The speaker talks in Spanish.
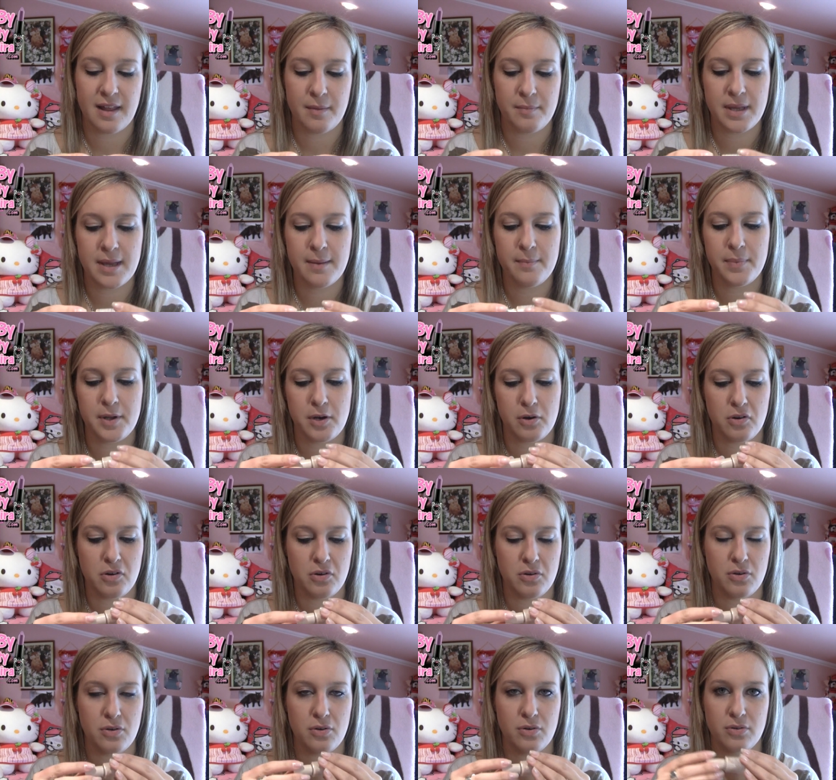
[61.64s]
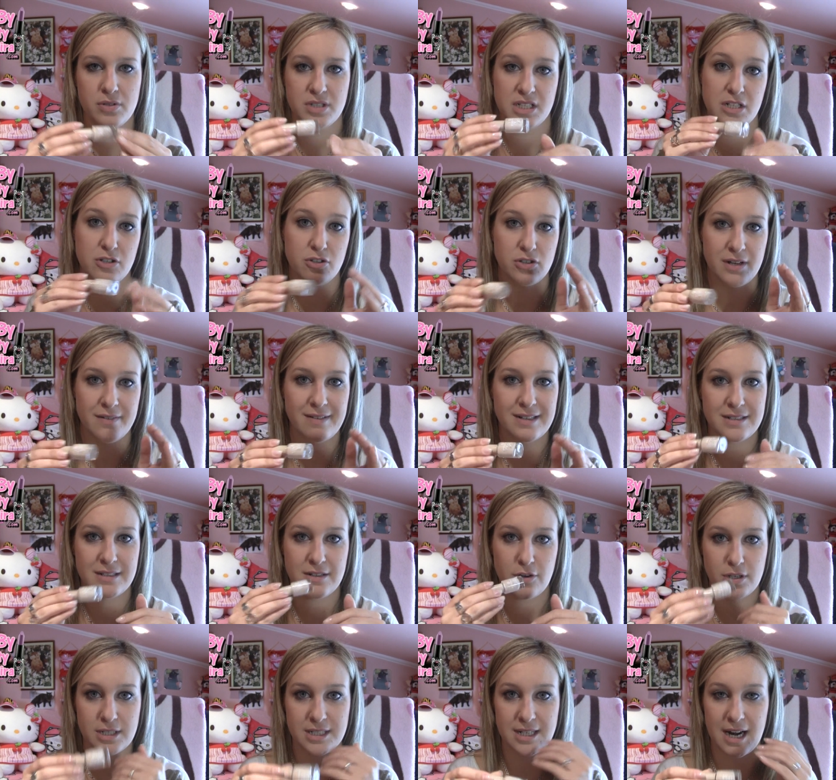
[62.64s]
quedan bien, pero con si no
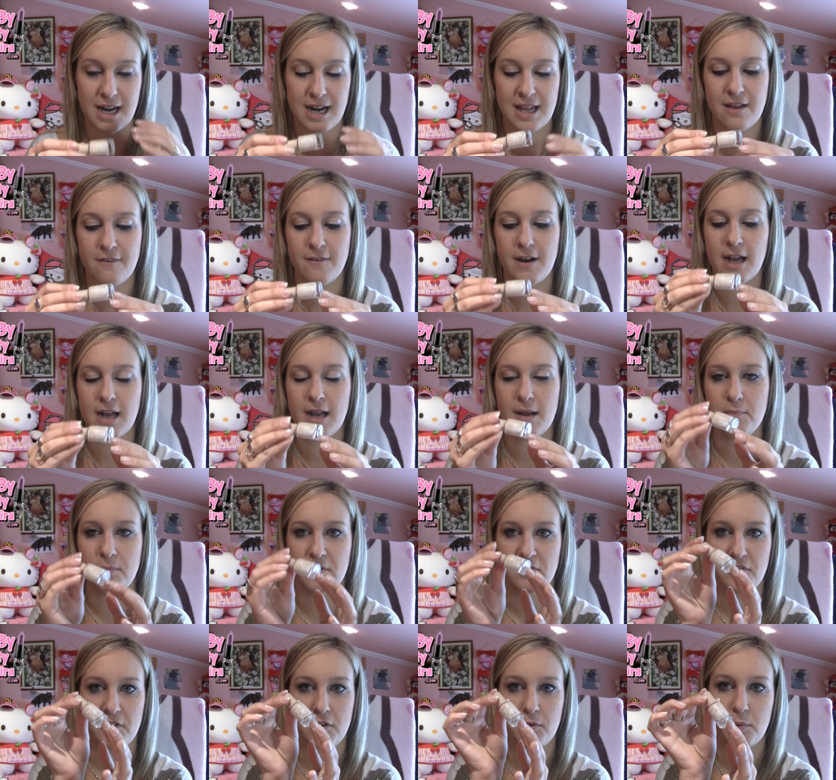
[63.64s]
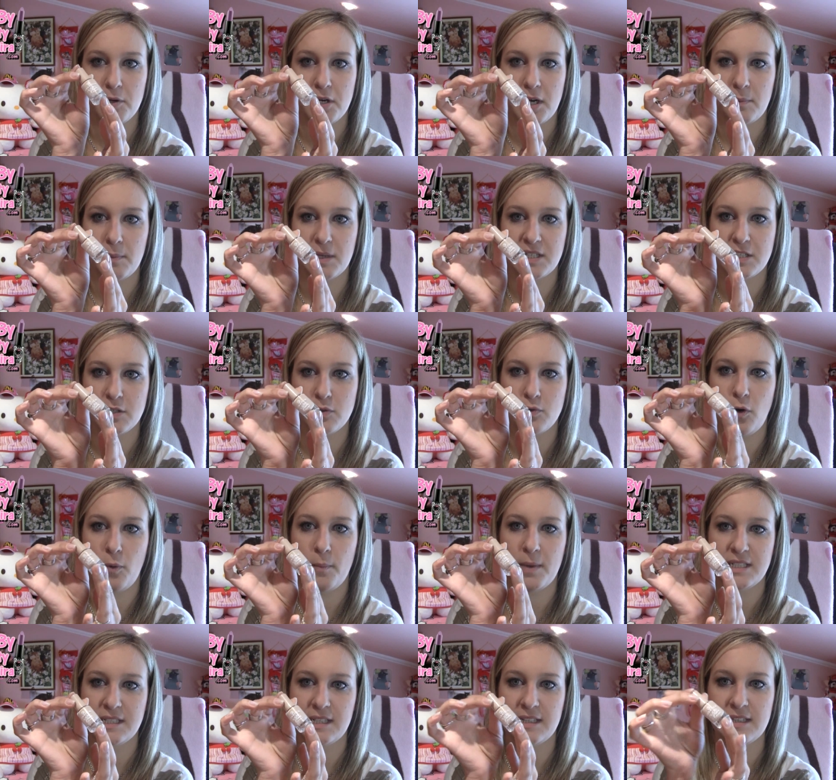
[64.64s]
llevas lo que es la raya blanca, prefiero ponerme así
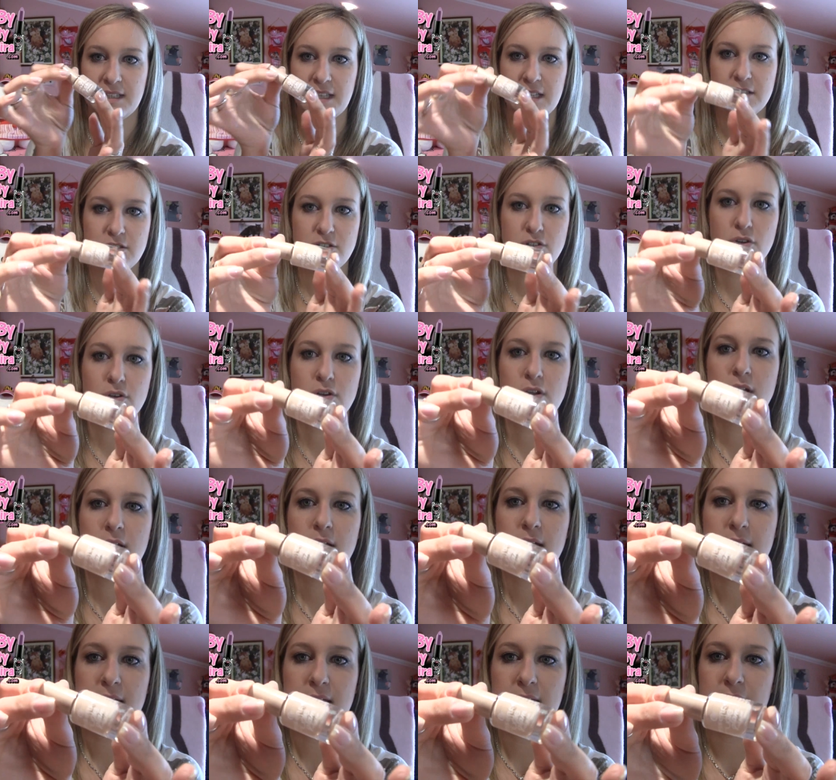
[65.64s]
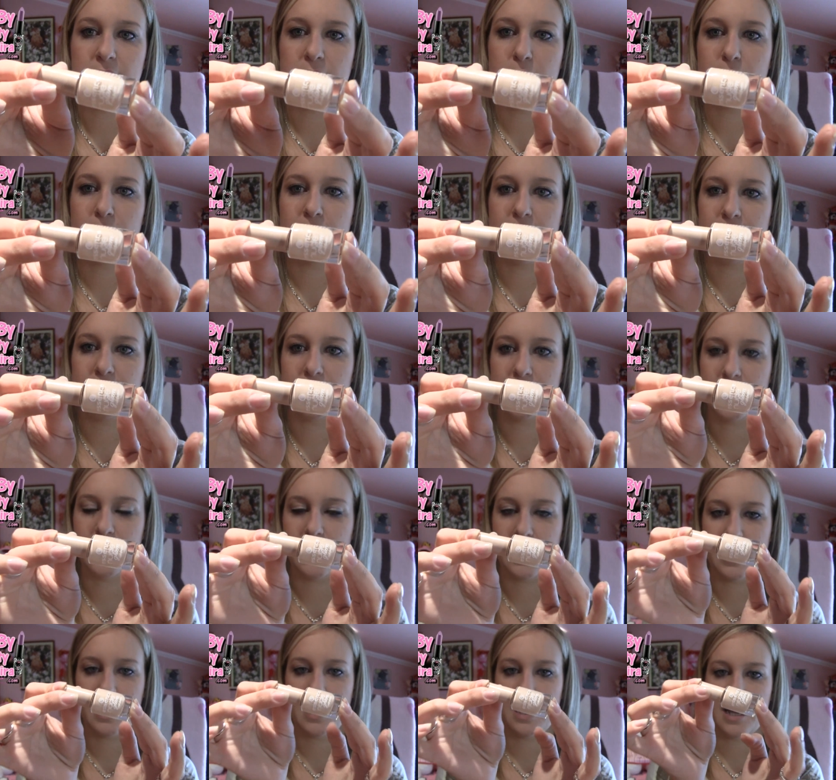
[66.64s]
uno más intenso y voy a ver
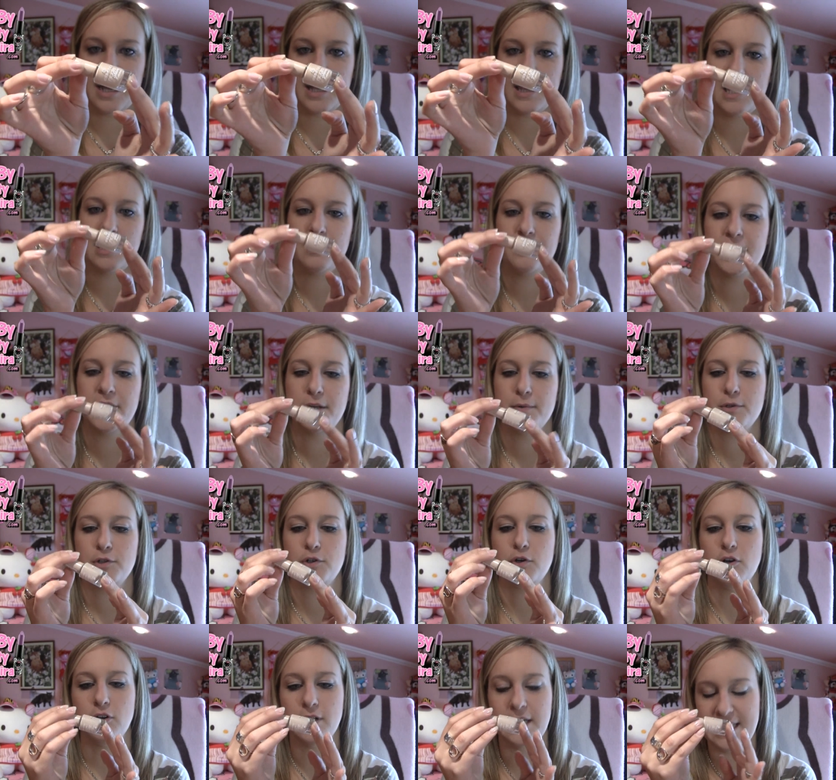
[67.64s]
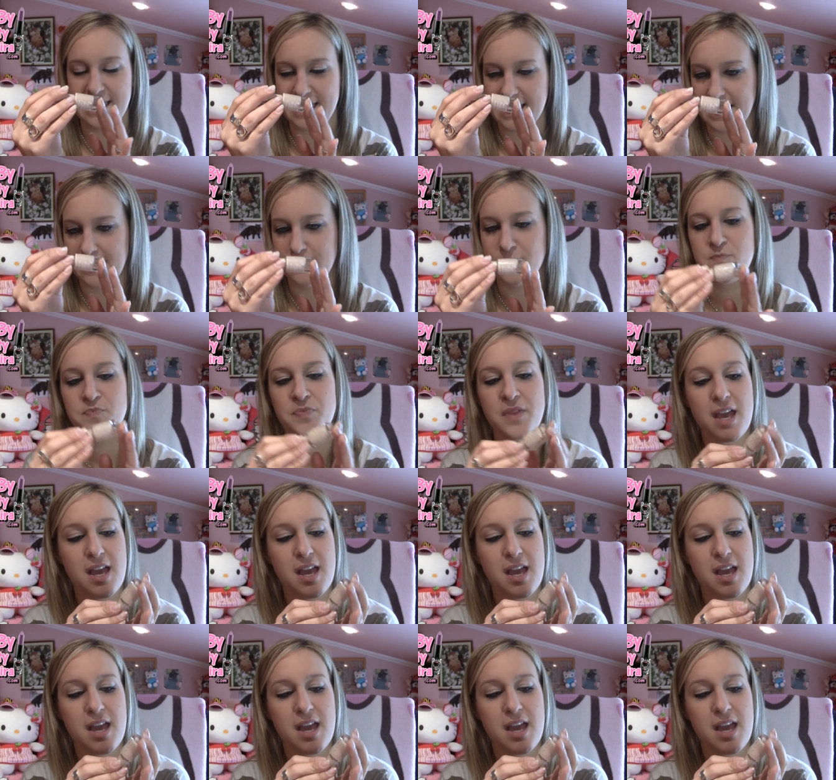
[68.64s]
qué, tal me llevo yo con este.